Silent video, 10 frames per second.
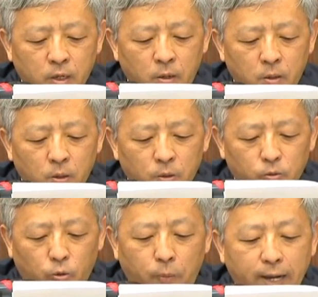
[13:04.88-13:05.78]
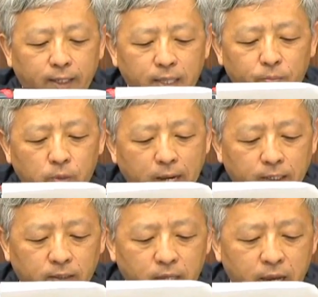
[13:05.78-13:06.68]
때요 또 발의가 된
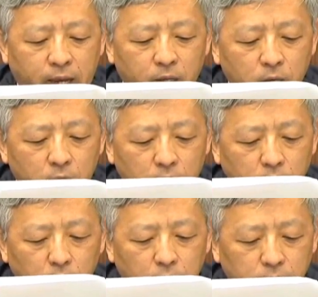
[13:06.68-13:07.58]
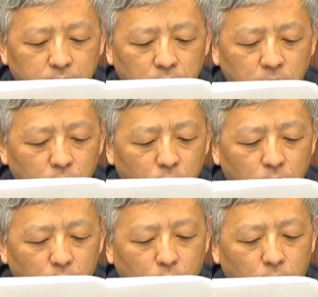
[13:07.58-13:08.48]
법안인데 여기에서는
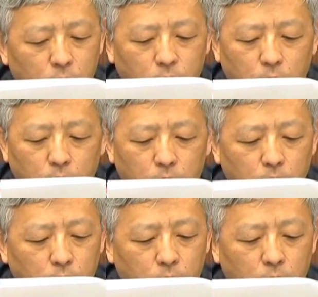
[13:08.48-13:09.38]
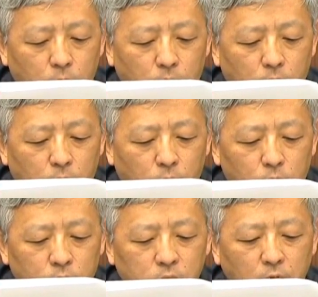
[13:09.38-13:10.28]

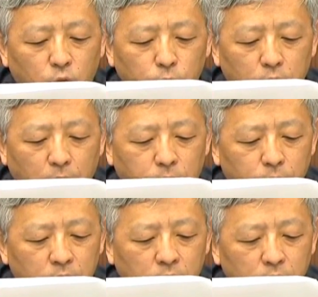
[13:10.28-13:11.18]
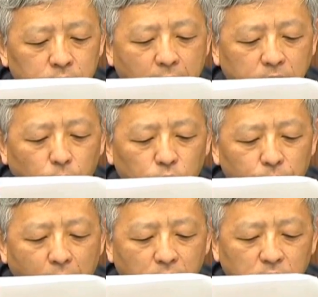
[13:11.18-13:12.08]
어, 진상규명의 범위를
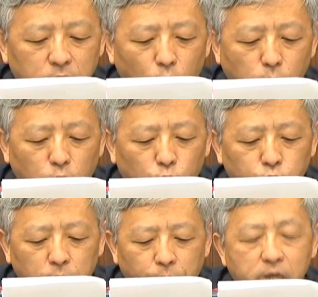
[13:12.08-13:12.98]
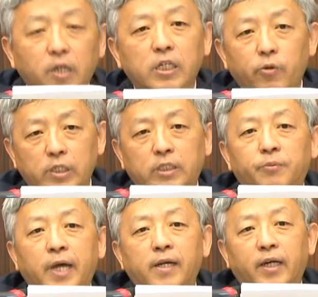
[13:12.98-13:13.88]
45년 8월 15일부터 98년 2월
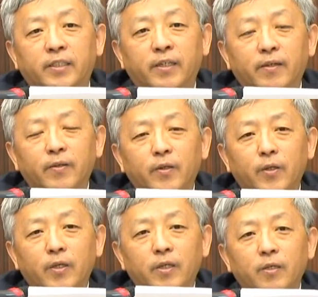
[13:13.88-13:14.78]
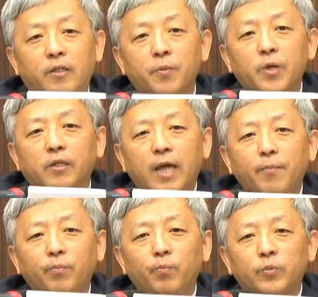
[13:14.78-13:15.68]
24일까지 이
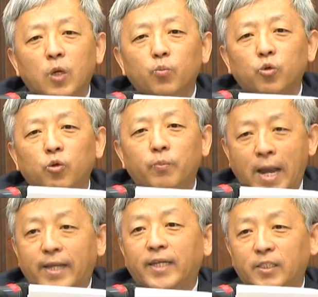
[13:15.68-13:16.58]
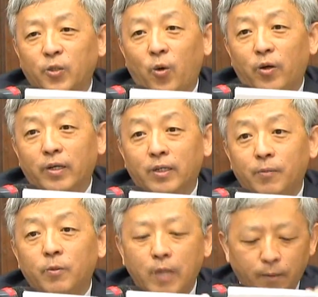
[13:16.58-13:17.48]
김영삼 정부 말까지죠.
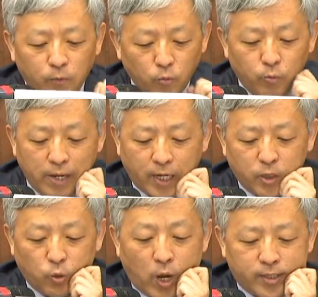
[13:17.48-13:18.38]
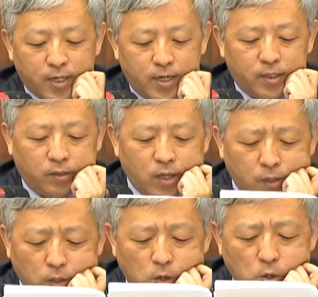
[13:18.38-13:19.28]
김영삼 정부 말까지로 확장을 했는데